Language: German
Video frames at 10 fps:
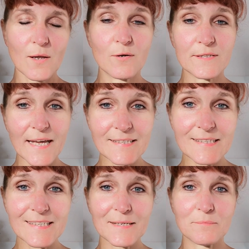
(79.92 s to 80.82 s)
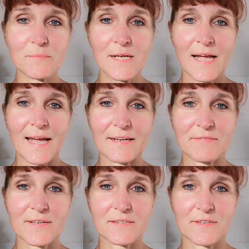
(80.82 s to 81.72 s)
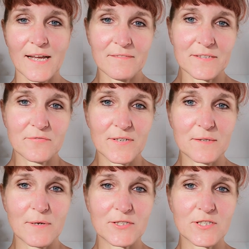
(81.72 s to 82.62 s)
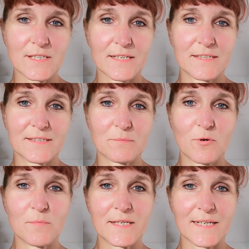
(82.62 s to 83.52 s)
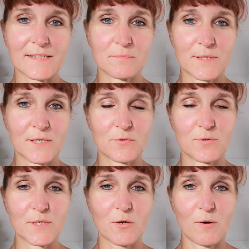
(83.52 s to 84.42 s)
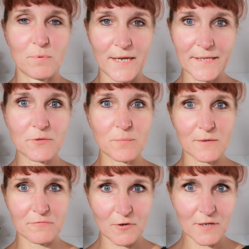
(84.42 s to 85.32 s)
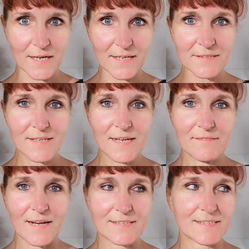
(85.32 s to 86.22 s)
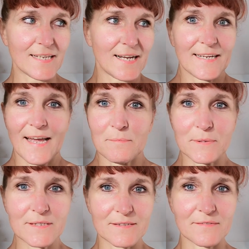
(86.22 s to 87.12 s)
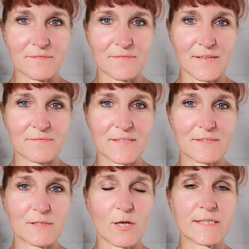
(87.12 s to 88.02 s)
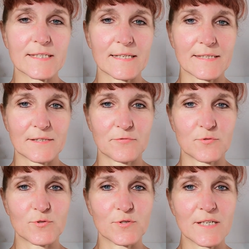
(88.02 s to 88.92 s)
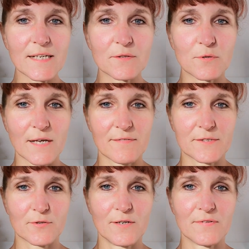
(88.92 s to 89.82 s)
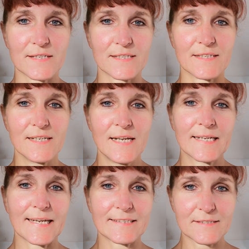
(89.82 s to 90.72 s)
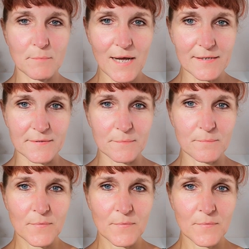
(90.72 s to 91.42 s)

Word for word: Und das ist eben etwas, ja, was viele Menschen dann in dem Moment erstmal natürlich komplett überfordert, weil sie sagen, ja, bitte, wie soll denn das jetzt funktionieren oder was sollen wir denn jetzt machen?